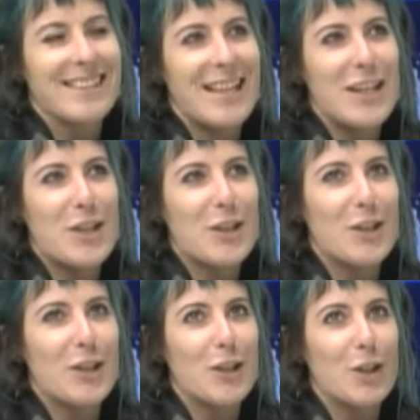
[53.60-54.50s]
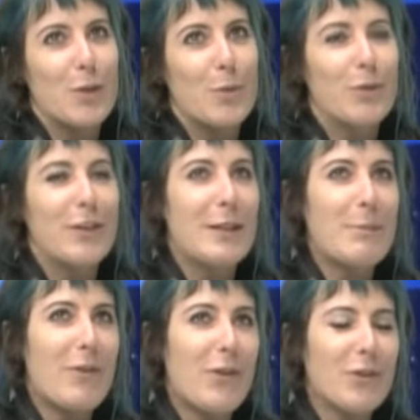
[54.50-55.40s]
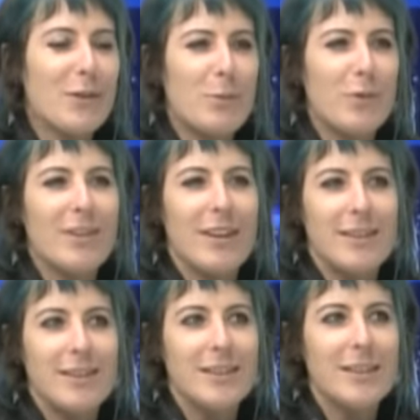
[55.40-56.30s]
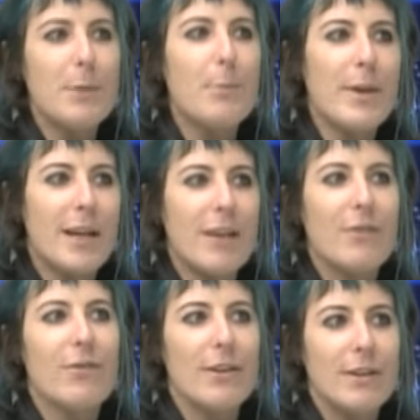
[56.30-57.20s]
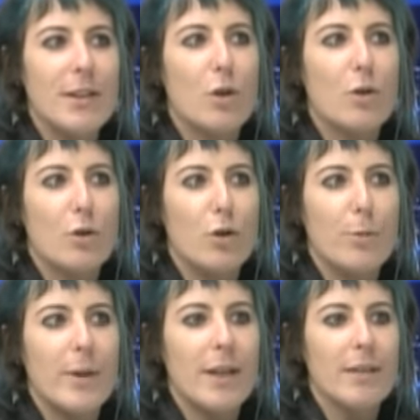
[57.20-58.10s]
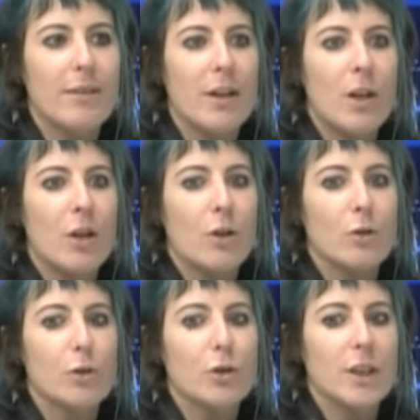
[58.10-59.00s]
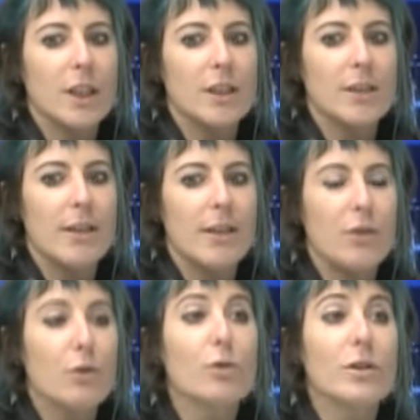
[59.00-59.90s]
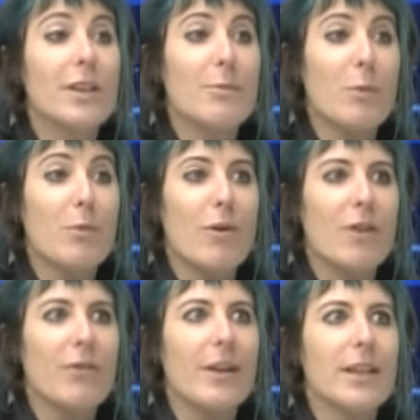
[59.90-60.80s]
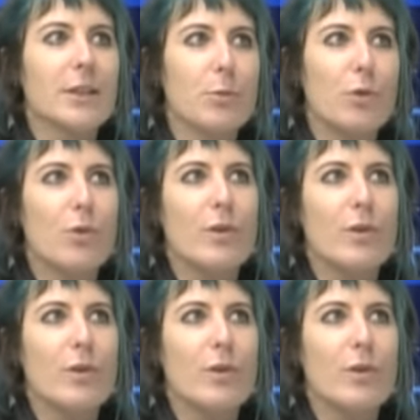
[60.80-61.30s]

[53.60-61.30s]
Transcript: euh, C'était pas forcément une stratégie, mais à la fin de l'école de commerce, je cherchais ce que j'allais bien pouvoir faire et je me suis